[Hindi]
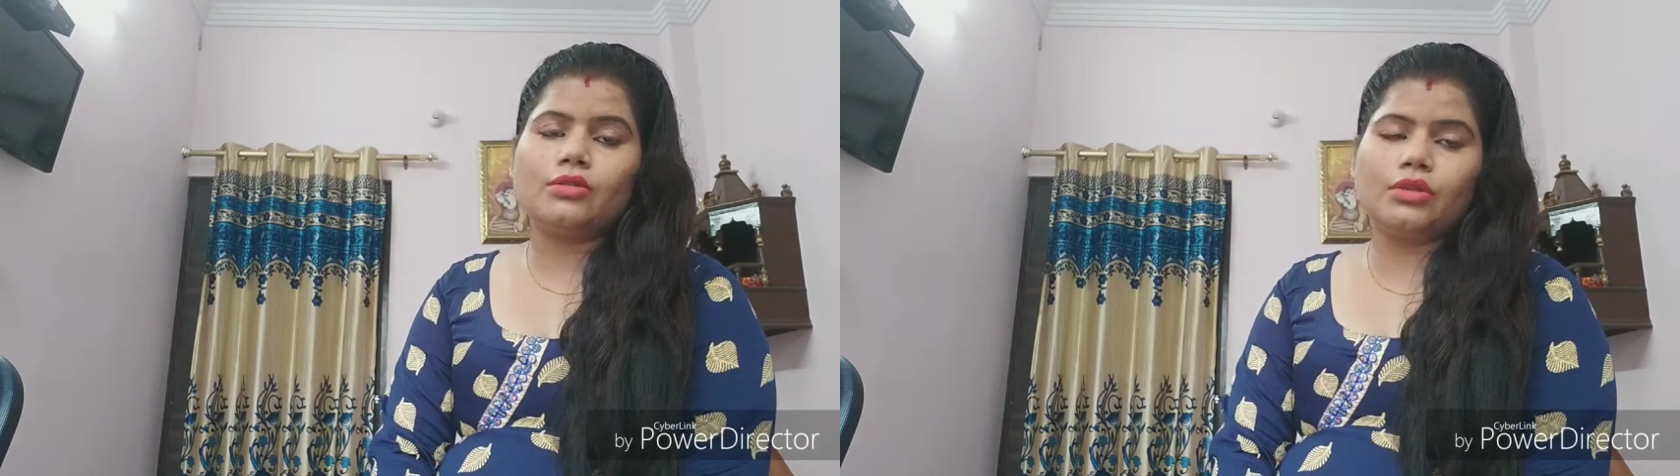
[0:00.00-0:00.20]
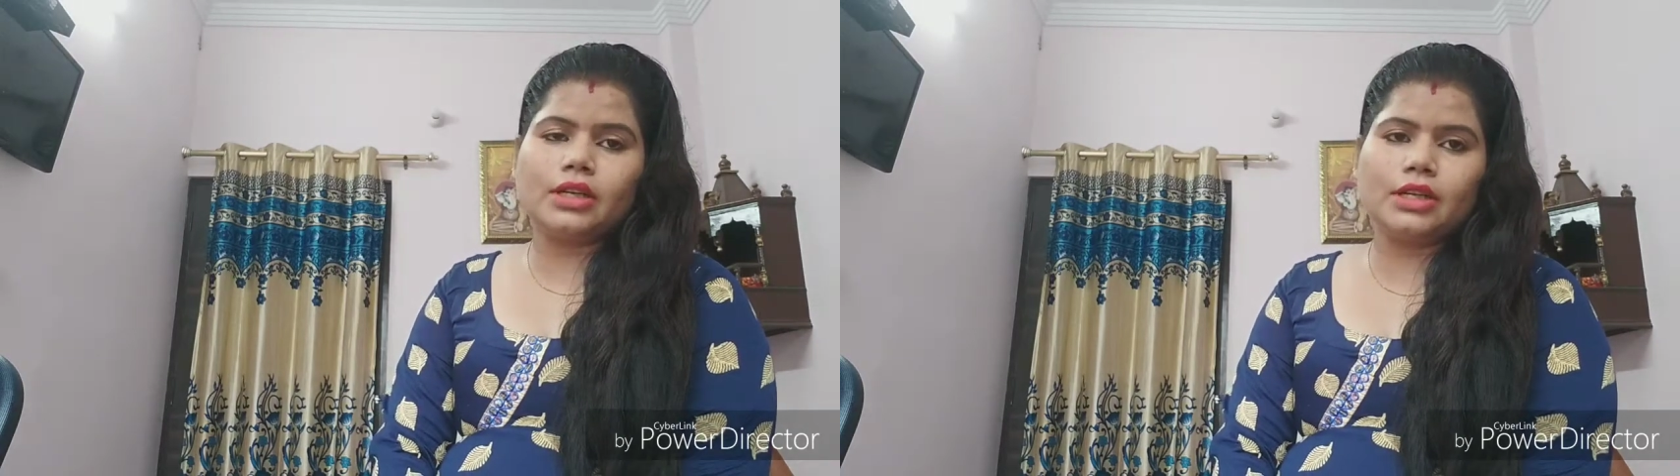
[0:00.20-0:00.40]

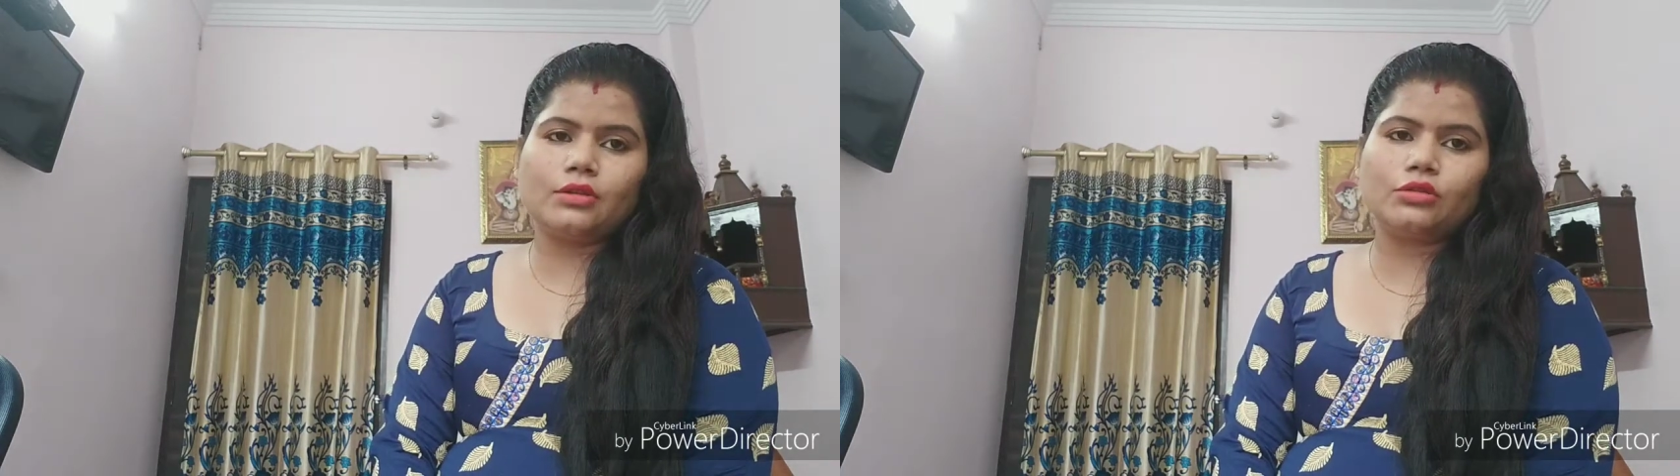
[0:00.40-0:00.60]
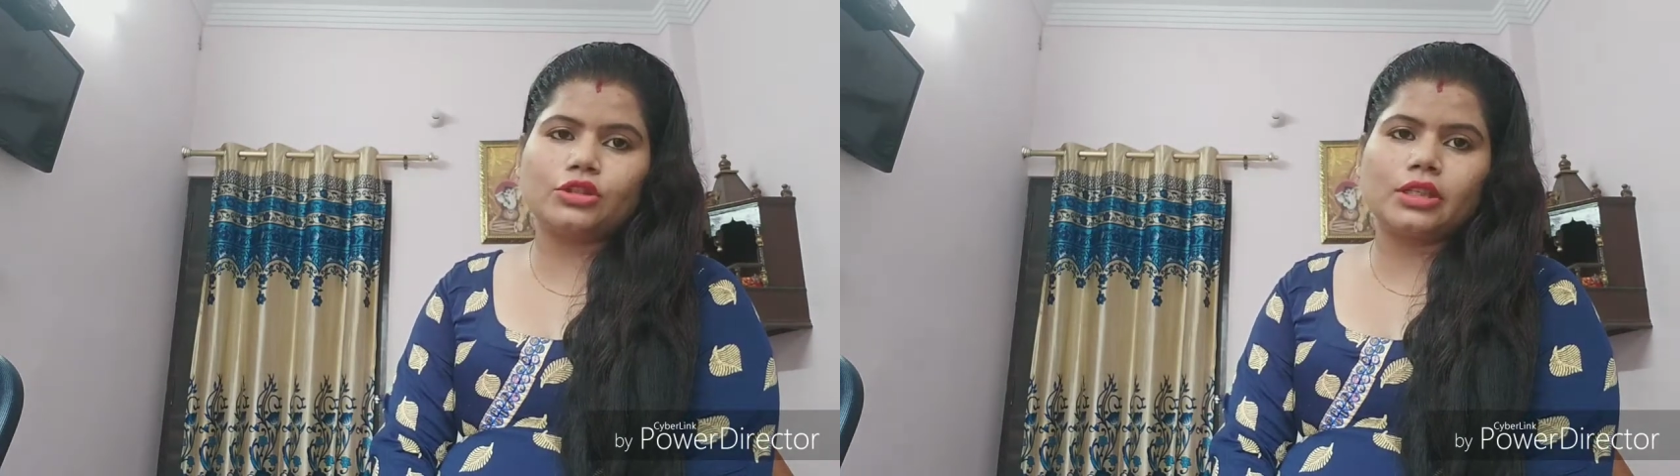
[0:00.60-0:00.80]
उल्टी
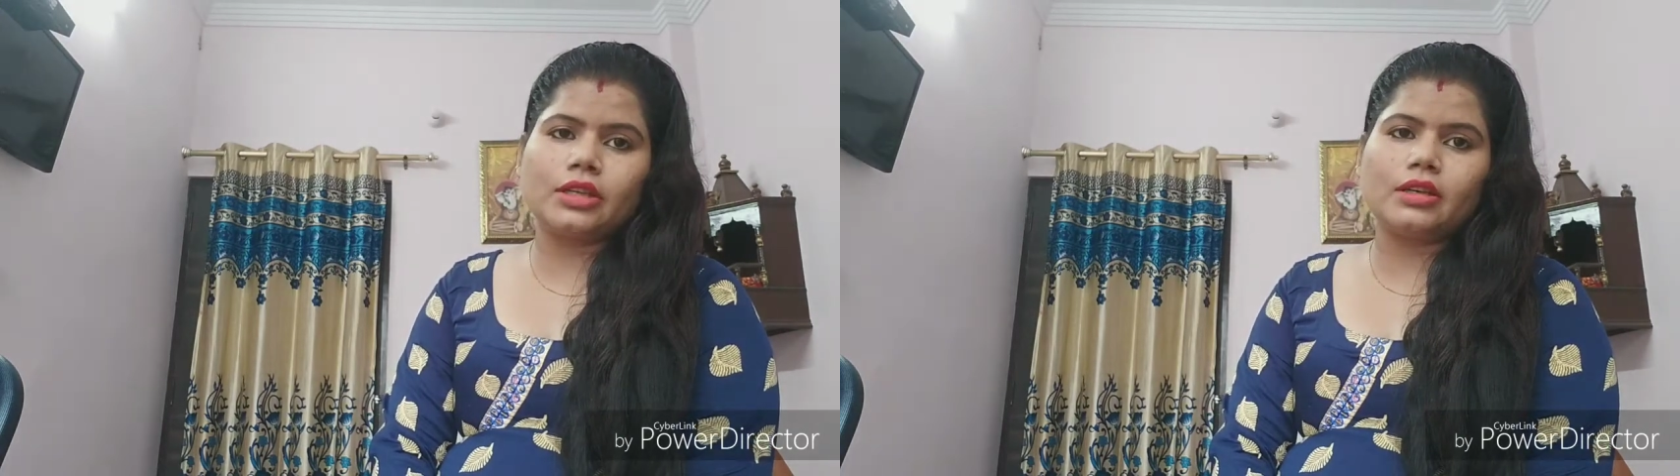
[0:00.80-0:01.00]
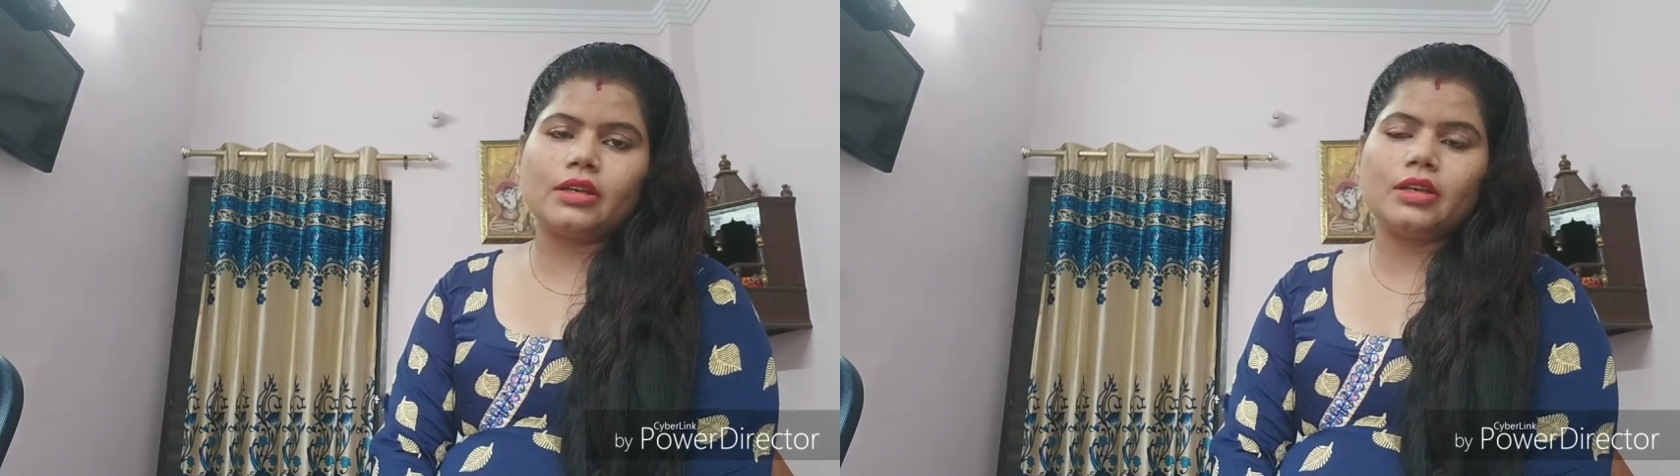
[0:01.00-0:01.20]
हो जाए